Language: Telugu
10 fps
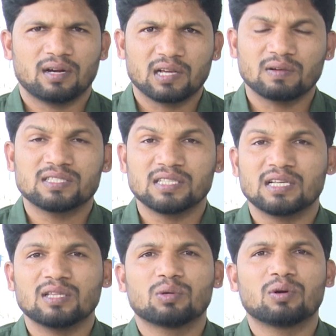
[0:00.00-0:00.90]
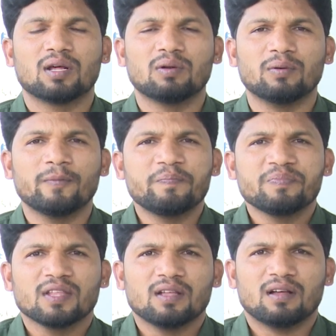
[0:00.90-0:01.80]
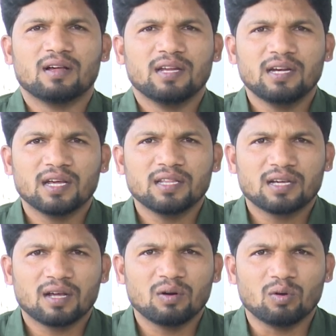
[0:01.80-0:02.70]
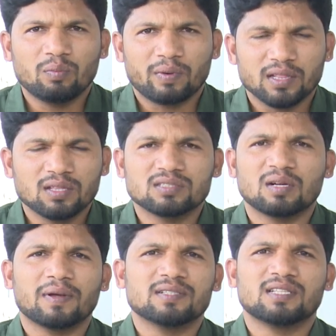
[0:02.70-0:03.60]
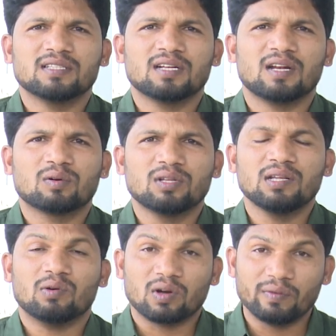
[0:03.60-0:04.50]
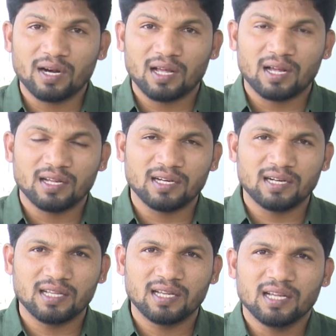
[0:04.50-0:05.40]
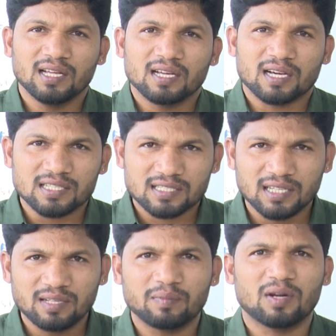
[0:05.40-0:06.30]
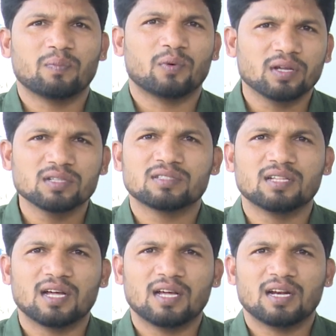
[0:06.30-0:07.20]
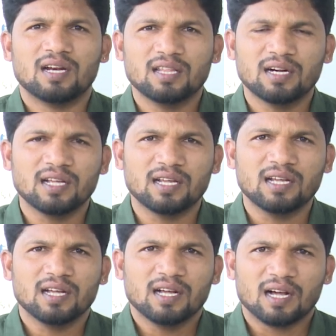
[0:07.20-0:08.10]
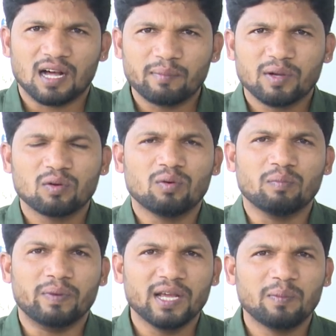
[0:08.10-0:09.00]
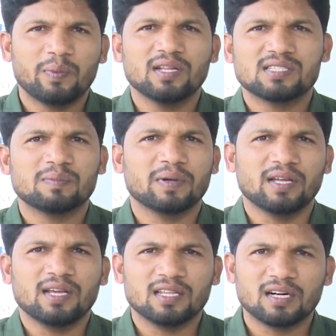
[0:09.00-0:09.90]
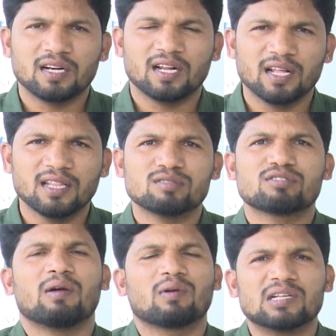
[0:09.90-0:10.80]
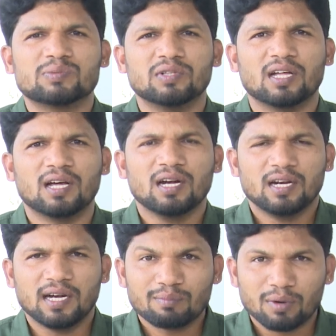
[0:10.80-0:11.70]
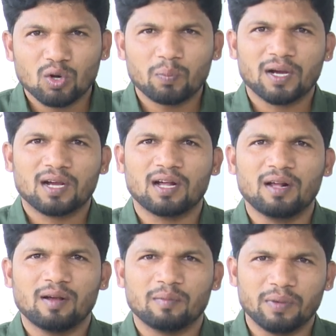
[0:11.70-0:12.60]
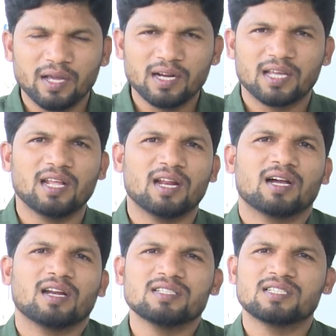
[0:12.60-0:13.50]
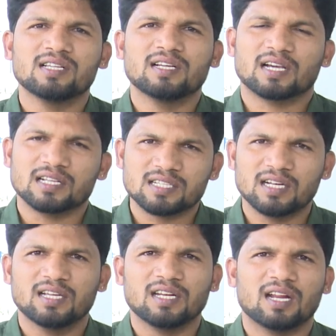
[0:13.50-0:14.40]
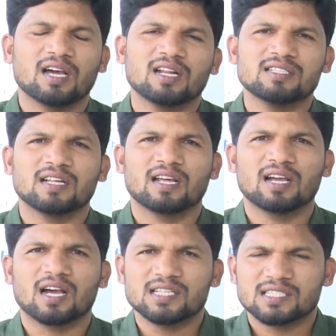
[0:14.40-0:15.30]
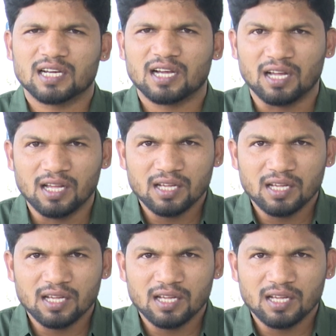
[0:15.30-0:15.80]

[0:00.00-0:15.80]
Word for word: రిక్వెస్ట్ చేసేందుకు కూడాను ఈడీ అధికారులు ప్రయత్నిస్తున్న పరిస్థితి అయితే నెలకొంది ఒకవేళ ఈడీ కస్టడీ మరో పొడిగిస్తుందా లేదంటే ఆమెకు బెయిల్ పిటిషన్పై ఏదైనా నిర్ణయం తీసుకునే అవకాశం ఉందా లేదంటే మరోపక్క బెయిల్కి నిరాకరించి కస్టడీకి నిరాకరించితే కనుక ఖచ్చితంగా